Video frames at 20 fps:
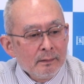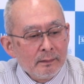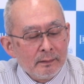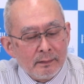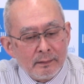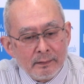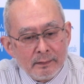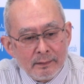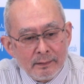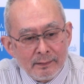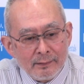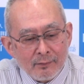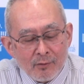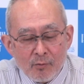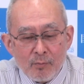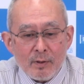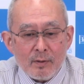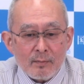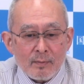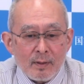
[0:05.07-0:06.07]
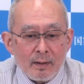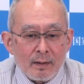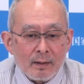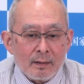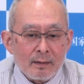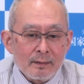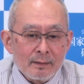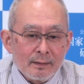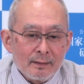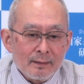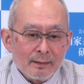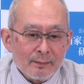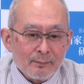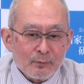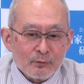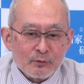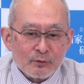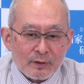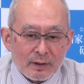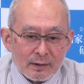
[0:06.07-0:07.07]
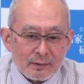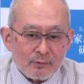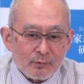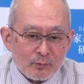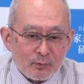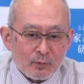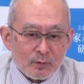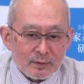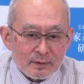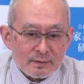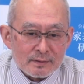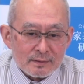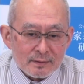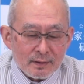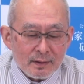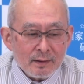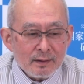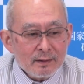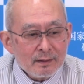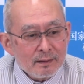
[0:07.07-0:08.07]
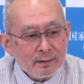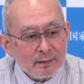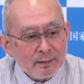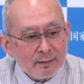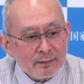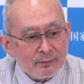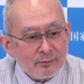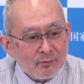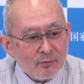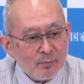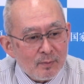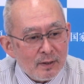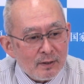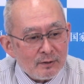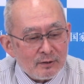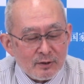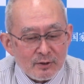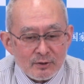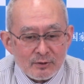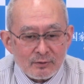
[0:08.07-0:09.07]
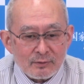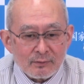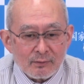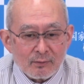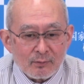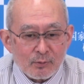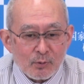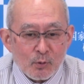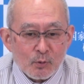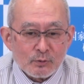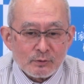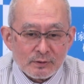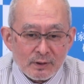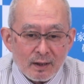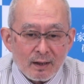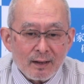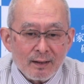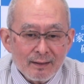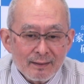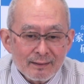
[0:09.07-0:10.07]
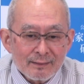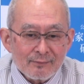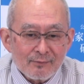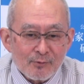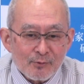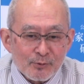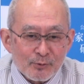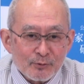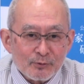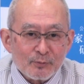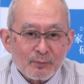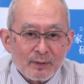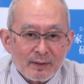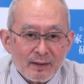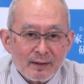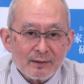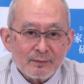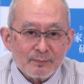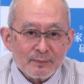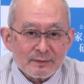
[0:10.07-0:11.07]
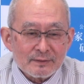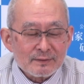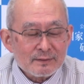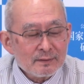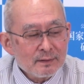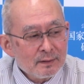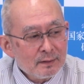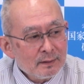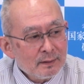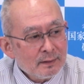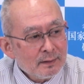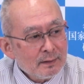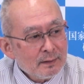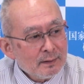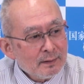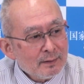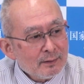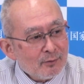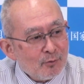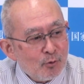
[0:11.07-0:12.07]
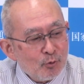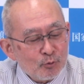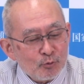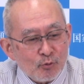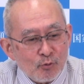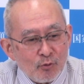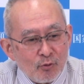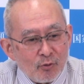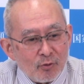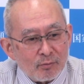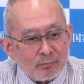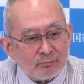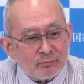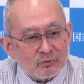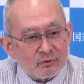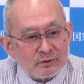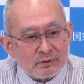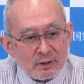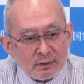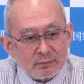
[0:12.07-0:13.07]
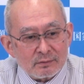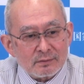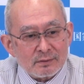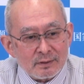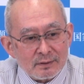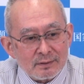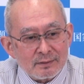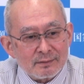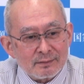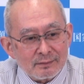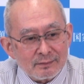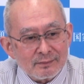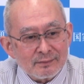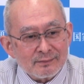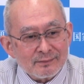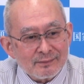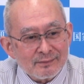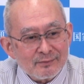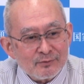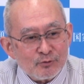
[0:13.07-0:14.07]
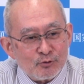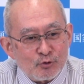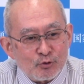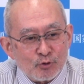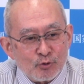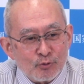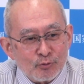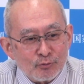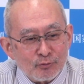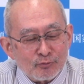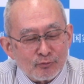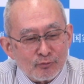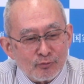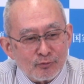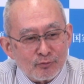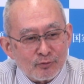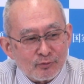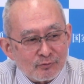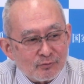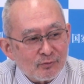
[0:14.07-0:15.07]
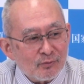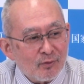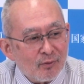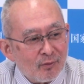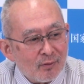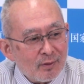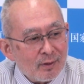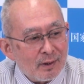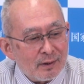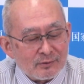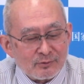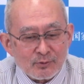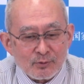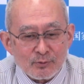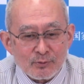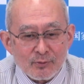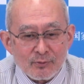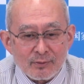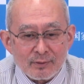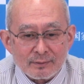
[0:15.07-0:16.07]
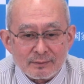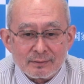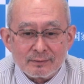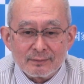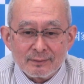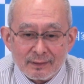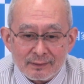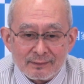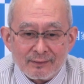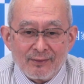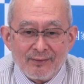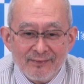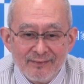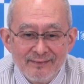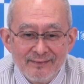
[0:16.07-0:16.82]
えー、オバマ元大統領がですね、えー、ジョー・バイデン氏を評したこういう言葉がありますことをむちゃくちゃにするジョーの能力を過小評価するなと